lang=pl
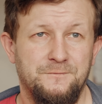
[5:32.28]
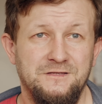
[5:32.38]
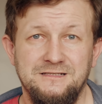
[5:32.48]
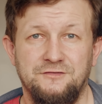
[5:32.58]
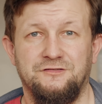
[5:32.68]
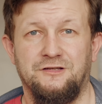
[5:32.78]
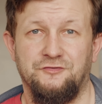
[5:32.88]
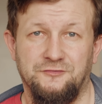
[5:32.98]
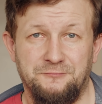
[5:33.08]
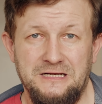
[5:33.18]
Ty
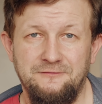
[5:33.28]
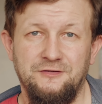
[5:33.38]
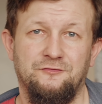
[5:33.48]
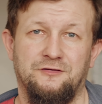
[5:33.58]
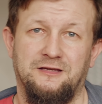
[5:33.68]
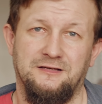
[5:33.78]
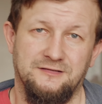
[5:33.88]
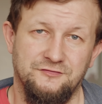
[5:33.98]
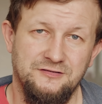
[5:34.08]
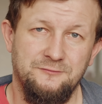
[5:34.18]
zaczynasz od prawej nogi, ja
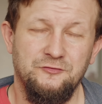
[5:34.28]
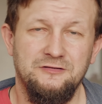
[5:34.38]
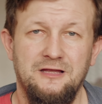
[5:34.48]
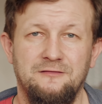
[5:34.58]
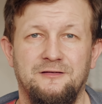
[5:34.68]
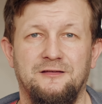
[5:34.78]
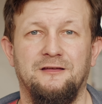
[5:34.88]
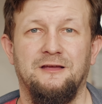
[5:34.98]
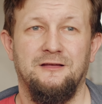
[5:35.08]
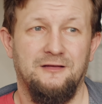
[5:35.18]
zaczynam od lewej,
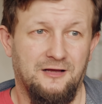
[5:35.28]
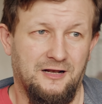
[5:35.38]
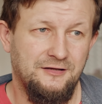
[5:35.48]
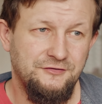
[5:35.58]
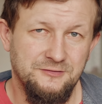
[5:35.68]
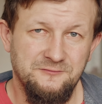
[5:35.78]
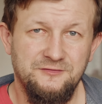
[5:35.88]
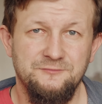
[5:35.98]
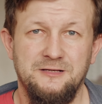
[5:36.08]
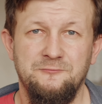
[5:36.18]
ale idziemy w
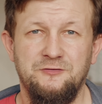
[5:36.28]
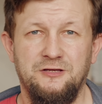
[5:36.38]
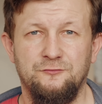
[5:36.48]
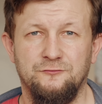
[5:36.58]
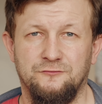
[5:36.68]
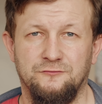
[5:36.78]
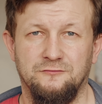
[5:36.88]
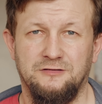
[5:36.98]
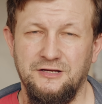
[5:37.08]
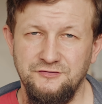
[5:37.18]
tym samym
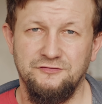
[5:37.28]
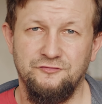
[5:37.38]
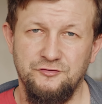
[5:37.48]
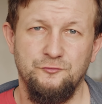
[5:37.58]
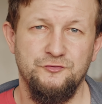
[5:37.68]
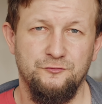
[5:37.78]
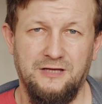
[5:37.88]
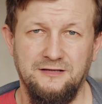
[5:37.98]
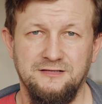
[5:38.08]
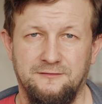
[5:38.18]
kierunku. Każdy, kto się uczył
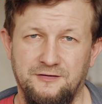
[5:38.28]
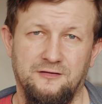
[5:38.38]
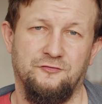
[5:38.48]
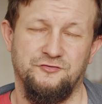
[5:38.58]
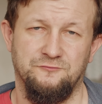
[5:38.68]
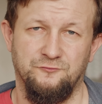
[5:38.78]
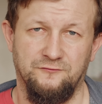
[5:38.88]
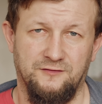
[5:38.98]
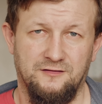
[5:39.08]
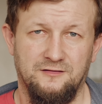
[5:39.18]
tańca, wie o czym
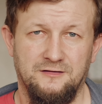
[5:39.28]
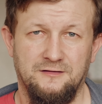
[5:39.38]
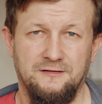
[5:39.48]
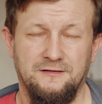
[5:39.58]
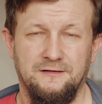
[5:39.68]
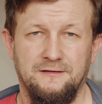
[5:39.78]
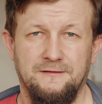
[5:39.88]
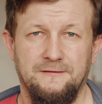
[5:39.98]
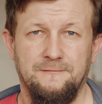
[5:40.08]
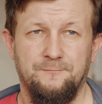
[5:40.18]
mówię.
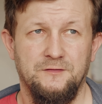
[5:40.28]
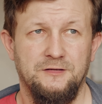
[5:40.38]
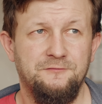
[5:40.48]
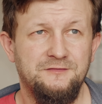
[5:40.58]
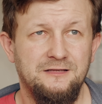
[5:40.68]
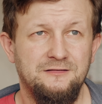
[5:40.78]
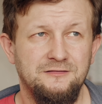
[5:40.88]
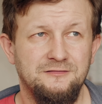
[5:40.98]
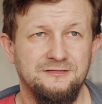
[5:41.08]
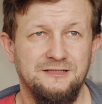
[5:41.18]
I
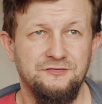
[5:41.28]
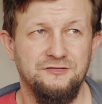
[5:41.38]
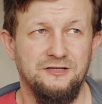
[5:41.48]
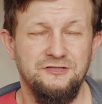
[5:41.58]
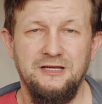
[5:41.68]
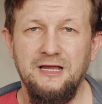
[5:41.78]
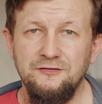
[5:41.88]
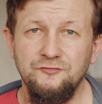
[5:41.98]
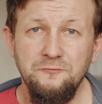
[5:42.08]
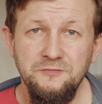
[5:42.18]
wtedy zaczyna się
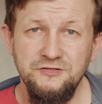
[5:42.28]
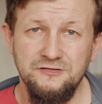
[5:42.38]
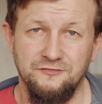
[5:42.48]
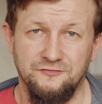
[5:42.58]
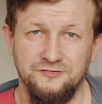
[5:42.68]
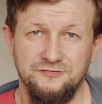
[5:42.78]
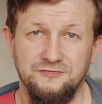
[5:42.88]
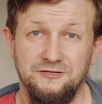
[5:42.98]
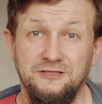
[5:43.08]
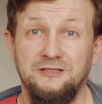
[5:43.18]

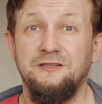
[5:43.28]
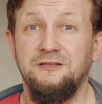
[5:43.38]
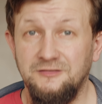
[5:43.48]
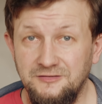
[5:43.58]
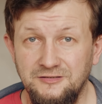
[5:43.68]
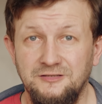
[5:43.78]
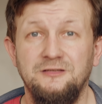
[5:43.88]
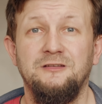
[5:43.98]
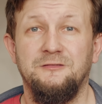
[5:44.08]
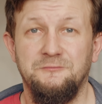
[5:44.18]
jednomyślność i,
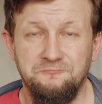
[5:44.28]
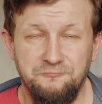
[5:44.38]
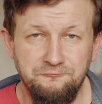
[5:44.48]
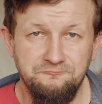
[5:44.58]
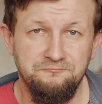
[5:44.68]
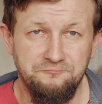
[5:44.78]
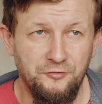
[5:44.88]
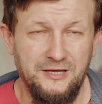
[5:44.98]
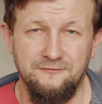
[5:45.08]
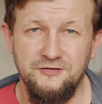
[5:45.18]
i
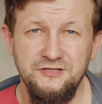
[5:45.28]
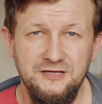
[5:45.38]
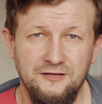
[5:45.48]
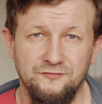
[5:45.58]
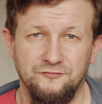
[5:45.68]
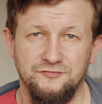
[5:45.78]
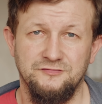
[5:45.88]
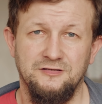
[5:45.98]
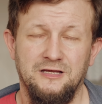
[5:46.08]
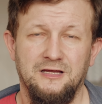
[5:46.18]
pojawia się jedność.